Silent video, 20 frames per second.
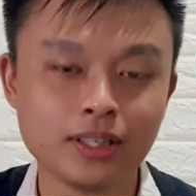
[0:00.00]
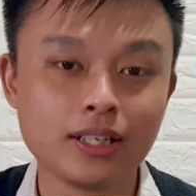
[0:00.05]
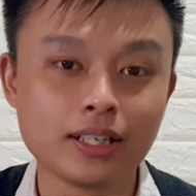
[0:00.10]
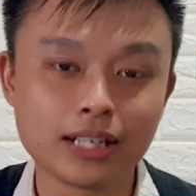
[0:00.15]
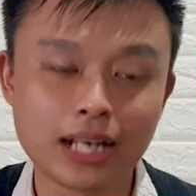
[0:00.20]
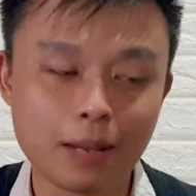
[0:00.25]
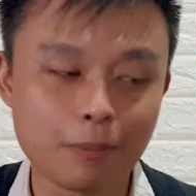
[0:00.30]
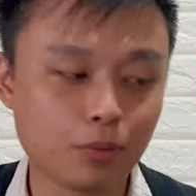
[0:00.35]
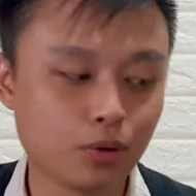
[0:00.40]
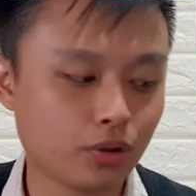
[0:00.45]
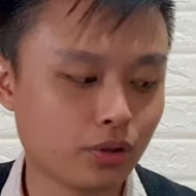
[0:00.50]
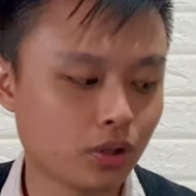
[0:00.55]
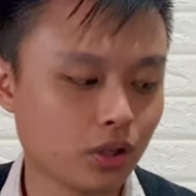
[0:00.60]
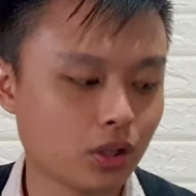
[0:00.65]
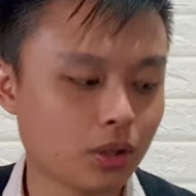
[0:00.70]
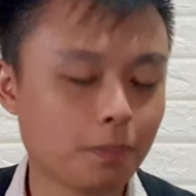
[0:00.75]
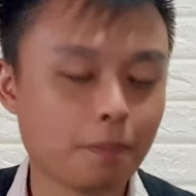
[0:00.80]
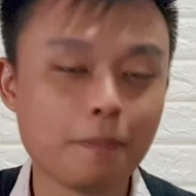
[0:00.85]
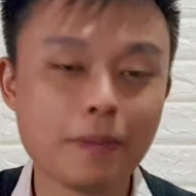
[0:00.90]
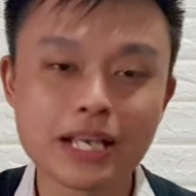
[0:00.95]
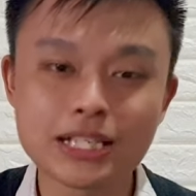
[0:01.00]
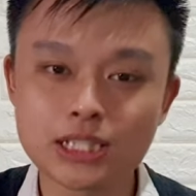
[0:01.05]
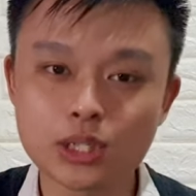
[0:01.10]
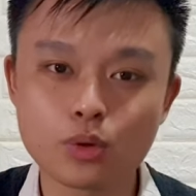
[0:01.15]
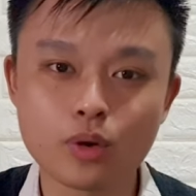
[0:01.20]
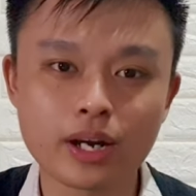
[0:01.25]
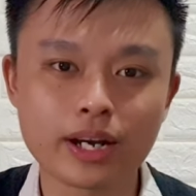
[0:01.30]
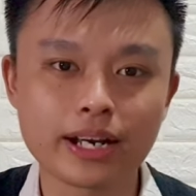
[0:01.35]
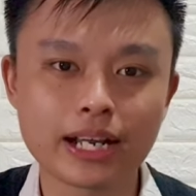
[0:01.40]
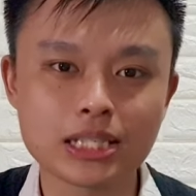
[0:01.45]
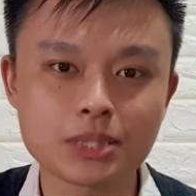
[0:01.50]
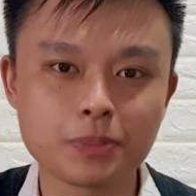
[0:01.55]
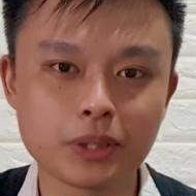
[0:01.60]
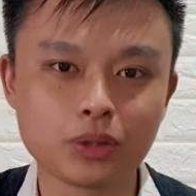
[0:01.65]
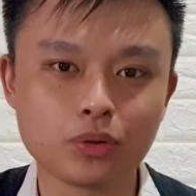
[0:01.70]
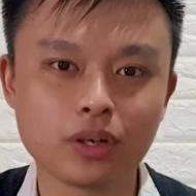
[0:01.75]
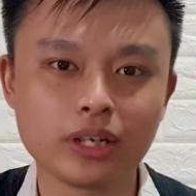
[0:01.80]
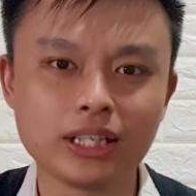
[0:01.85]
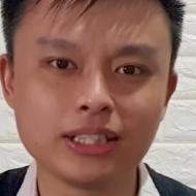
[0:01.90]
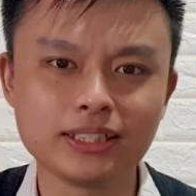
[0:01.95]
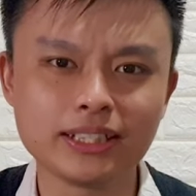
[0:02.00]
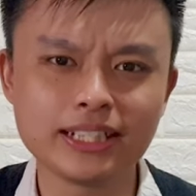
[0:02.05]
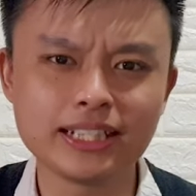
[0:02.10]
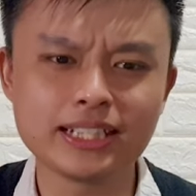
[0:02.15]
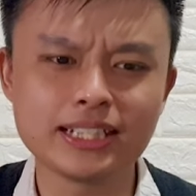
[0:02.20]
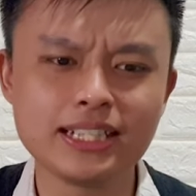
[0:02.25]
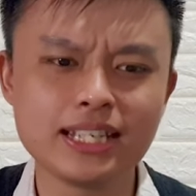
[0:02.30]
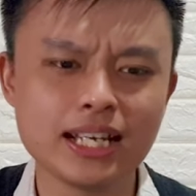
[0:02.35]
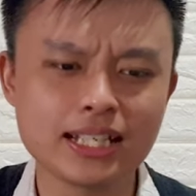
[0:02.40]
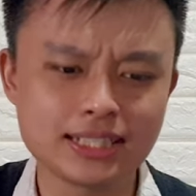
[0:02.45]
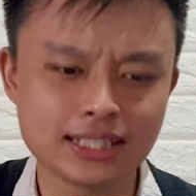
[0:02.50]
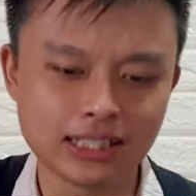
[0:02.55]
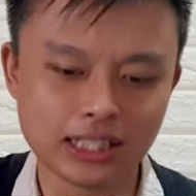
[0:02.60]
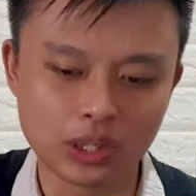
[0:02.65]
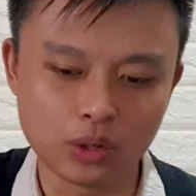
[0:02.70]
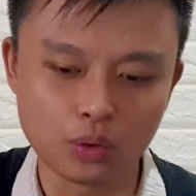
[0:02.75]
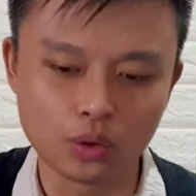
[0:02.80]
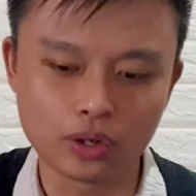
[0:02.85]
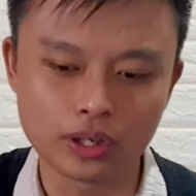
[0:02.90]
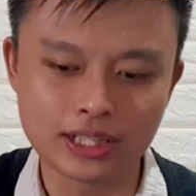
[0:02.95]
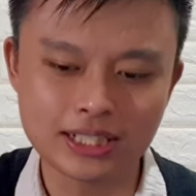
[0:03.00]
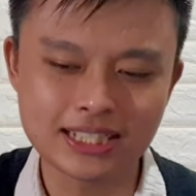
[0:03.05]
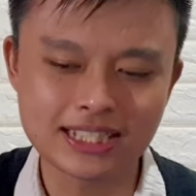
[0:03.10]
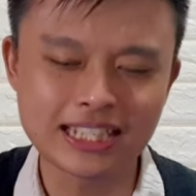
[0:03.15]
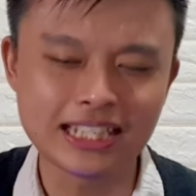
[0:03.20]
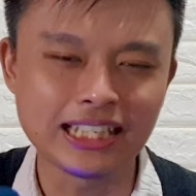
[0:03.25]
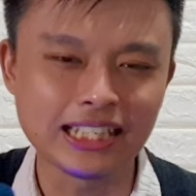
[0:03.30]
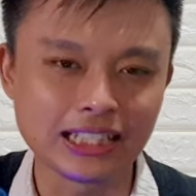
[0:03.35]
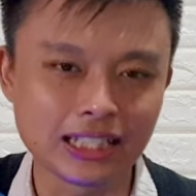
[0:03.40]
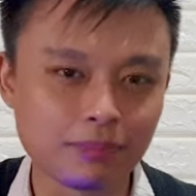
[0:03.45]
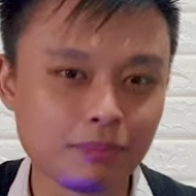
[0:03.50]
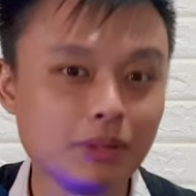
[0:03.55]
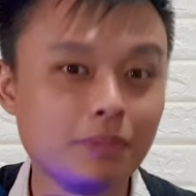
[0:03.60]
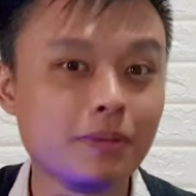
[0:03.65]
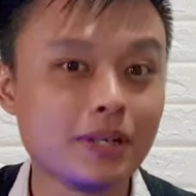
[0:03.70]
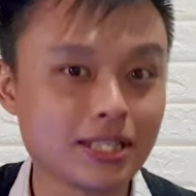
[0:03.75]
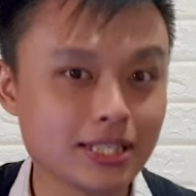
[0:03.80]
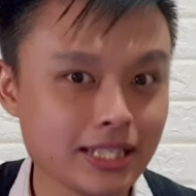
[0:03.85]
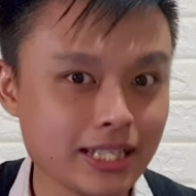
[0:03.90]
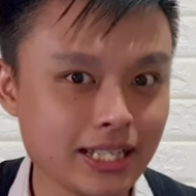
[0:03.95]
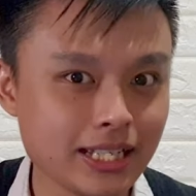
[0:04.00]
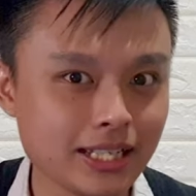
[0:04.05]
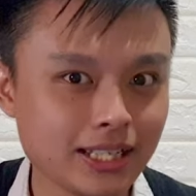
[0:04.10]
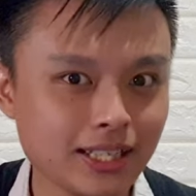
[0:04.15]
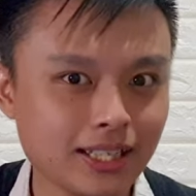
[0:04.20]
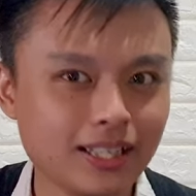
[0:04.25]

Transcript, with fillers: Namun, base keluaran XB23 dia cenderung sedikit lebih bersih,